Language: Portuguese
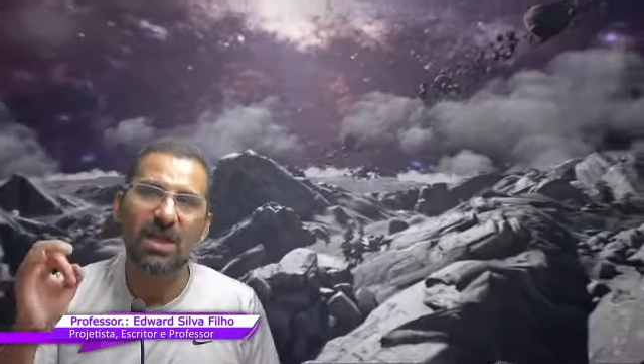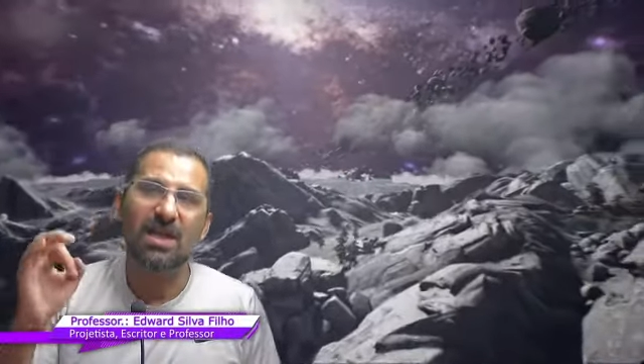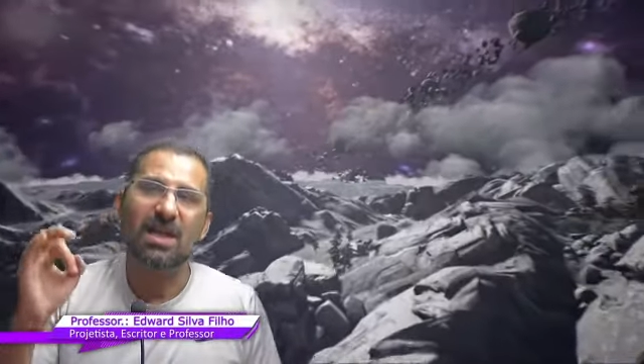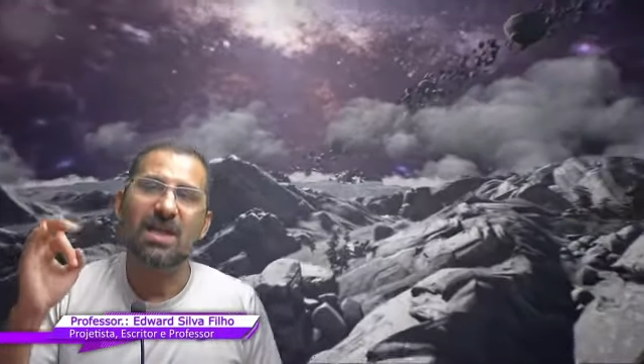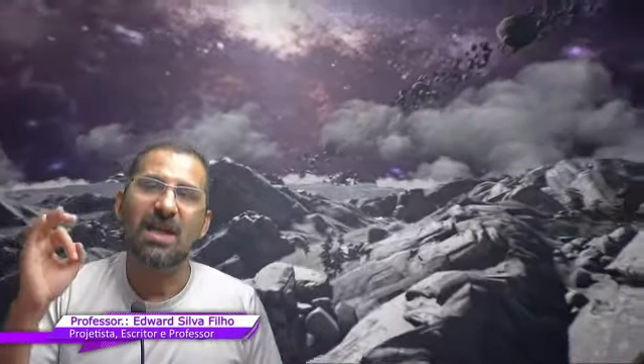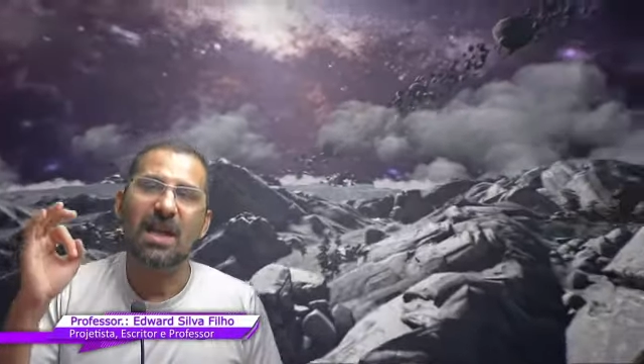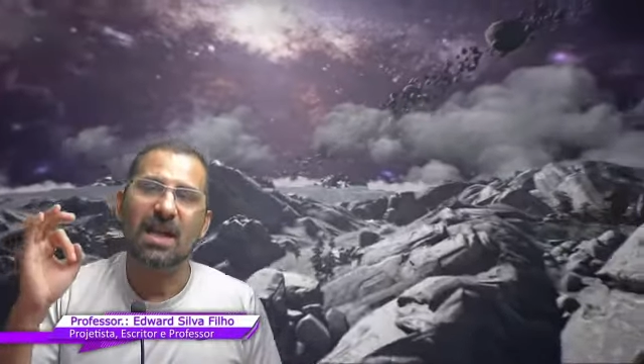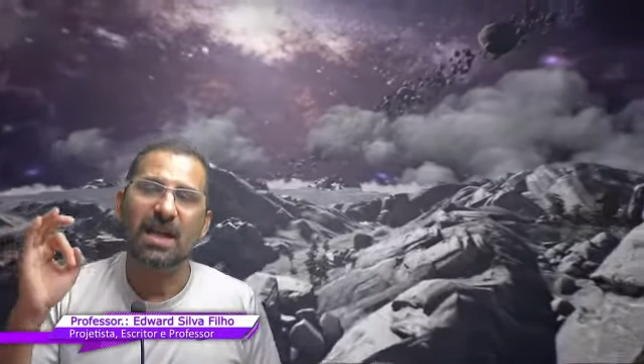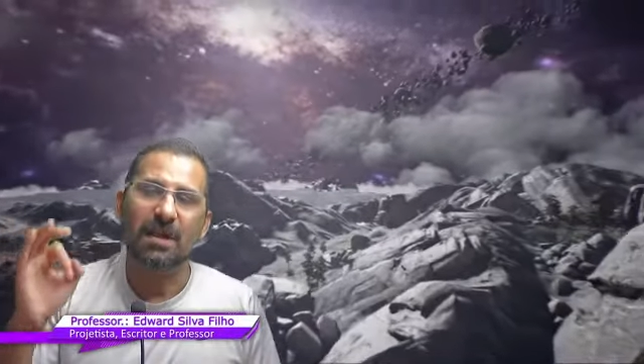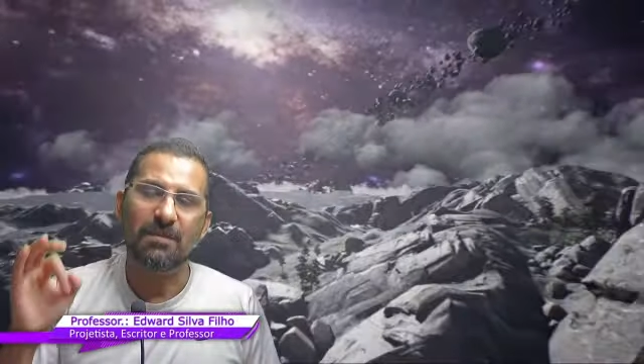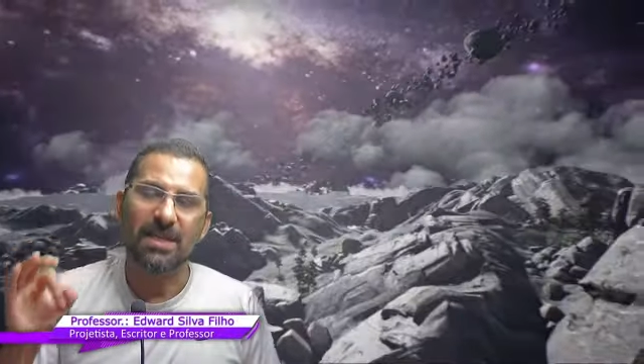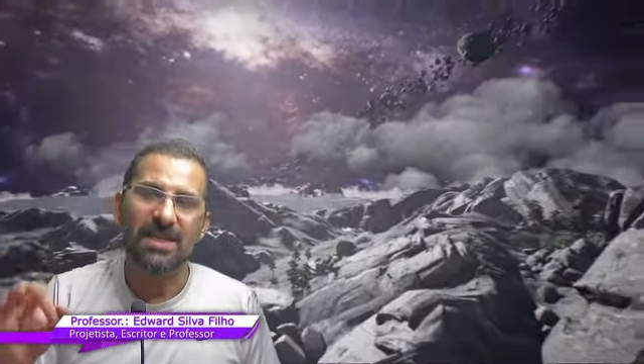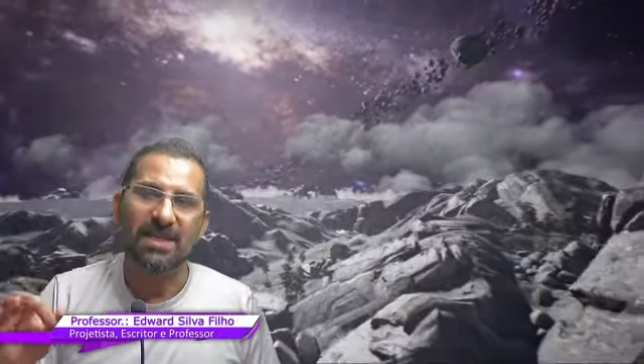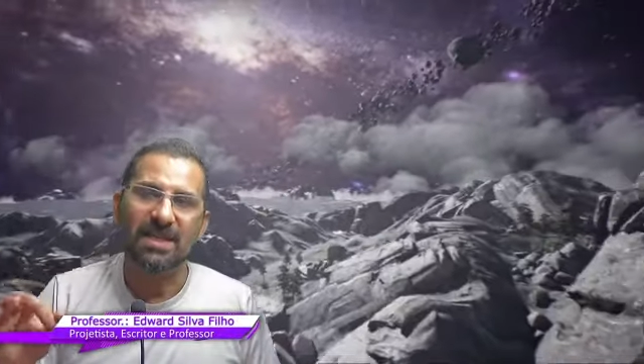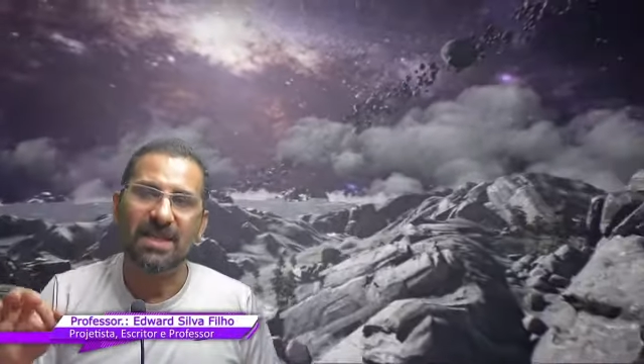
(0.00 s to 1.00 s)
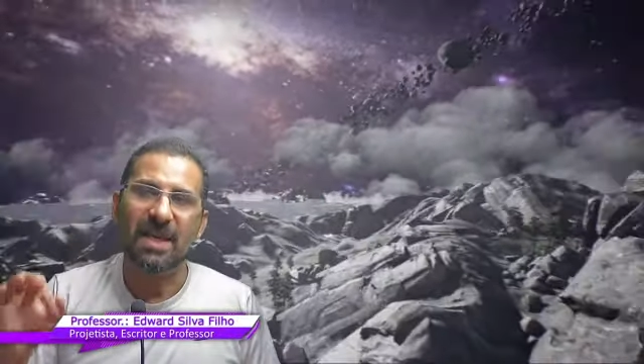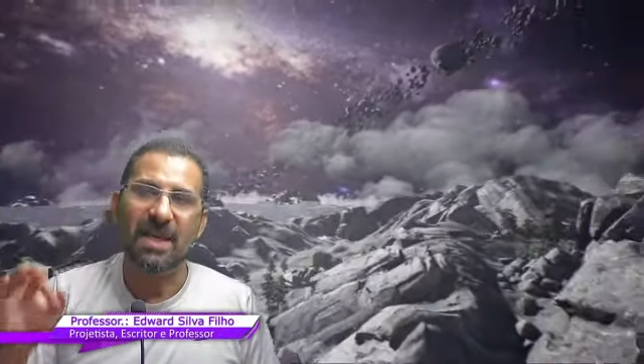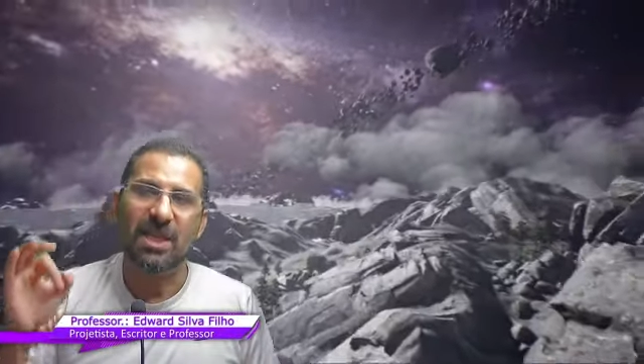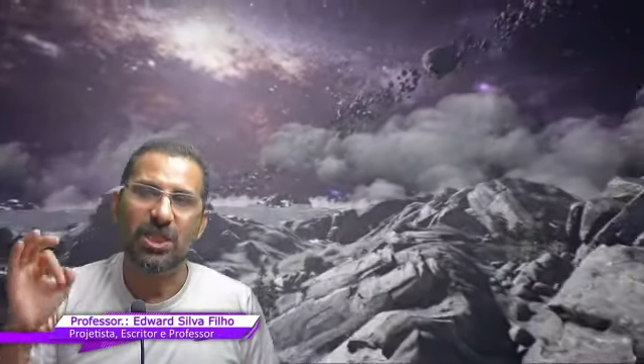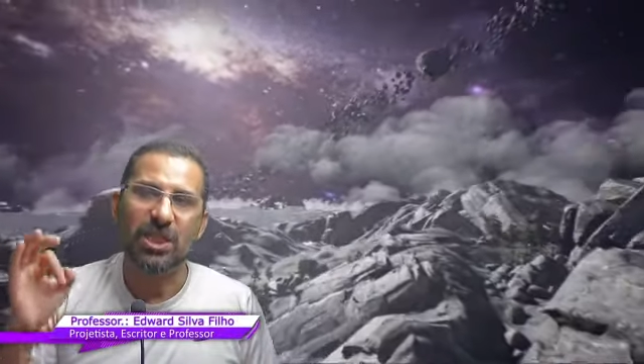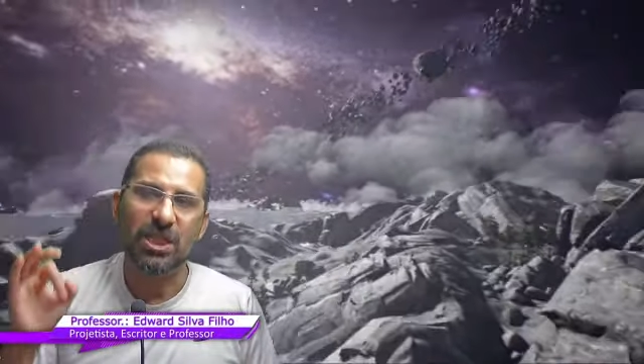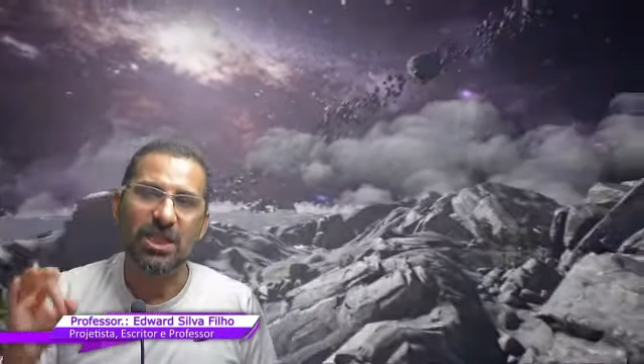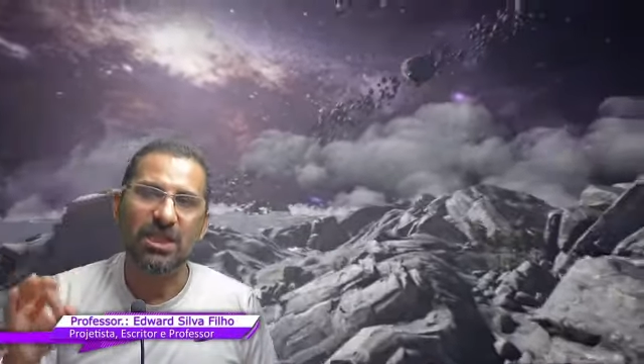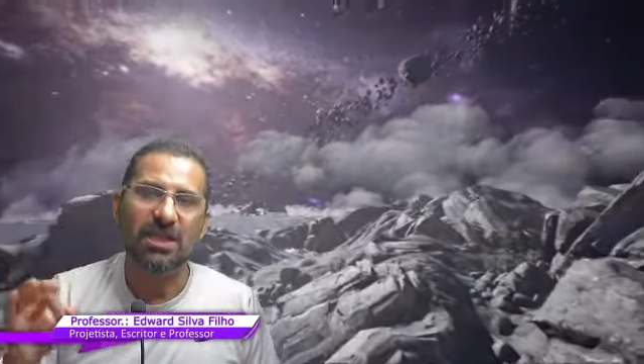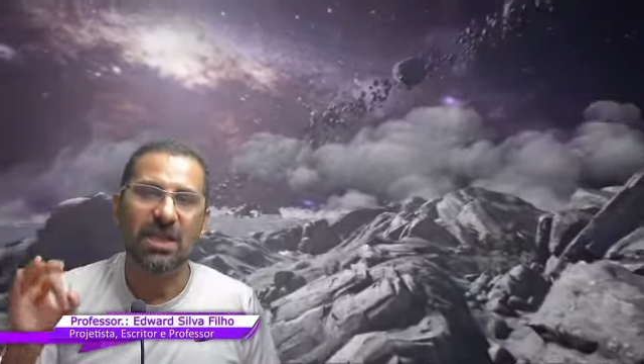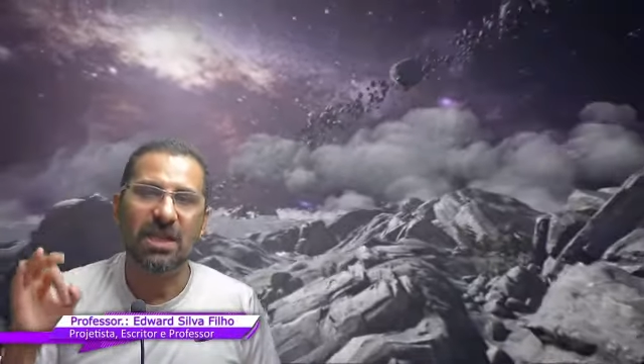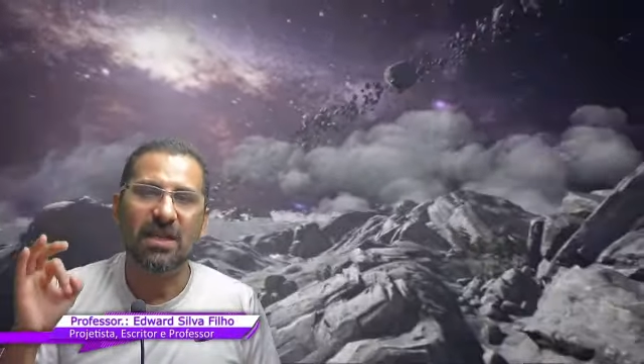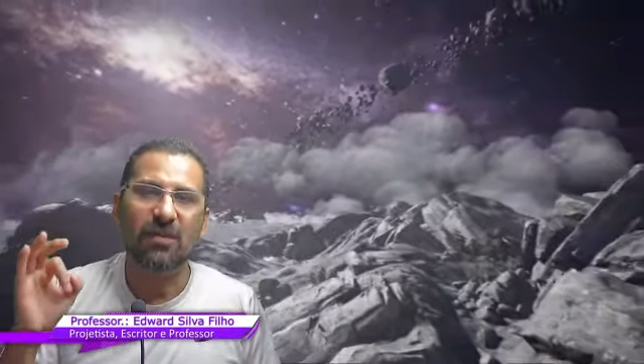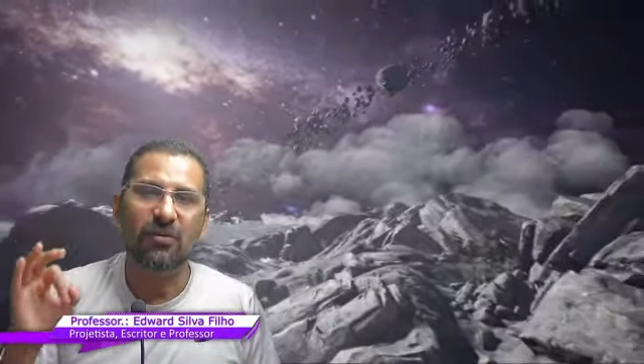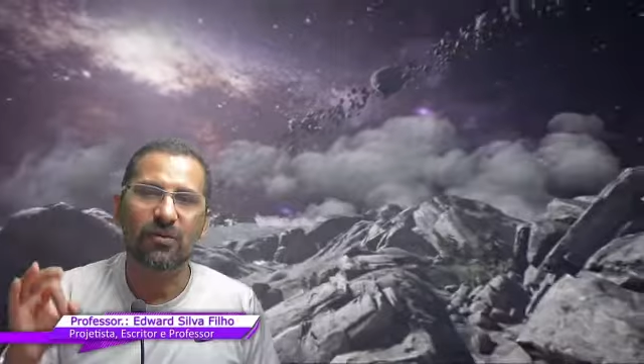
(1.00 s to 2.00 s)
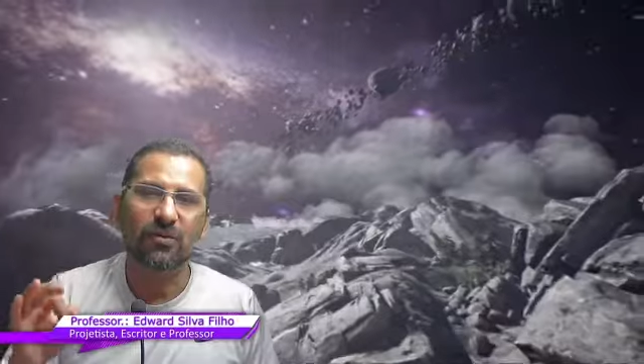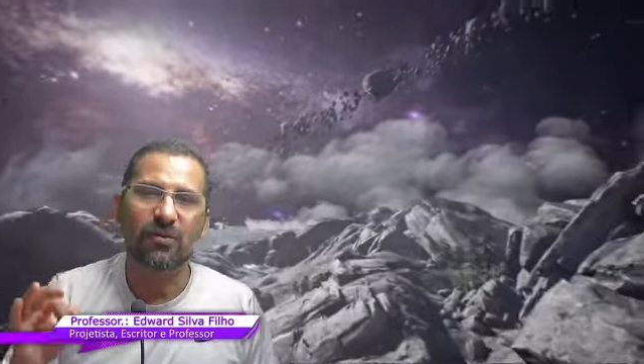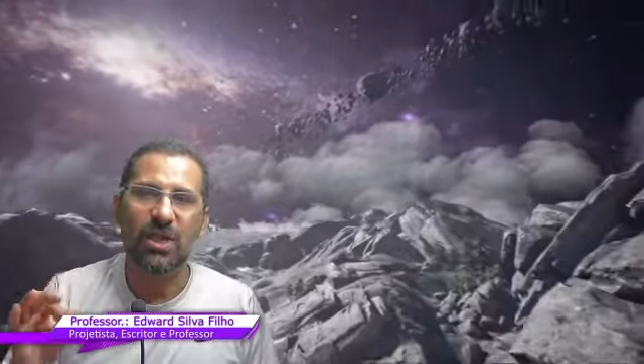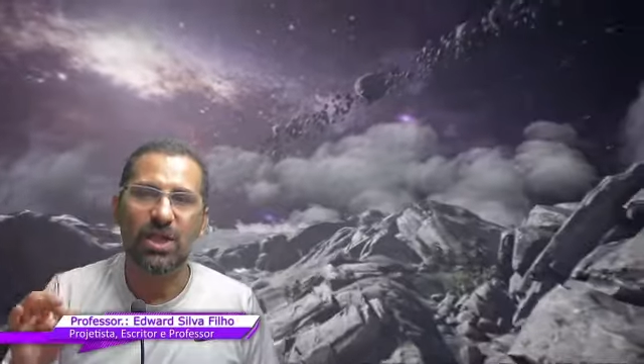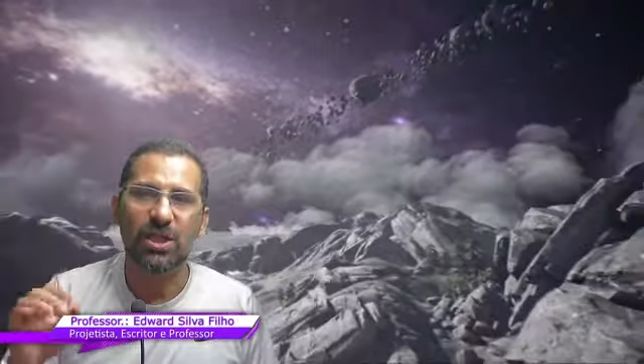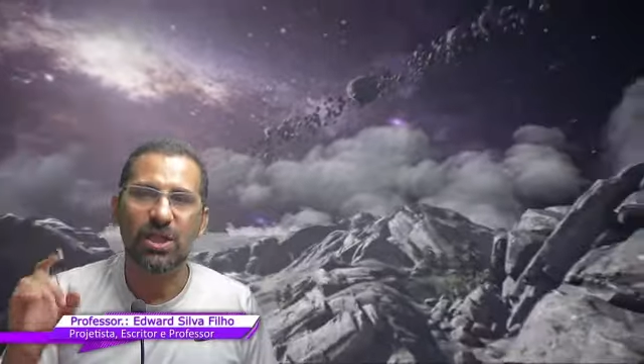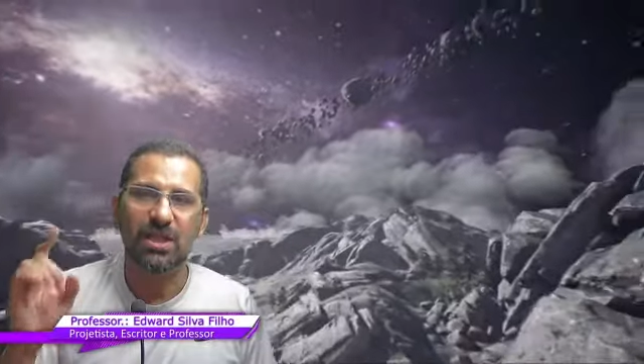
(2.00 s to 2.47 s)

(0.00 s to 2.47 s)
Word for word: a capacidade que tem a Unreal Engine.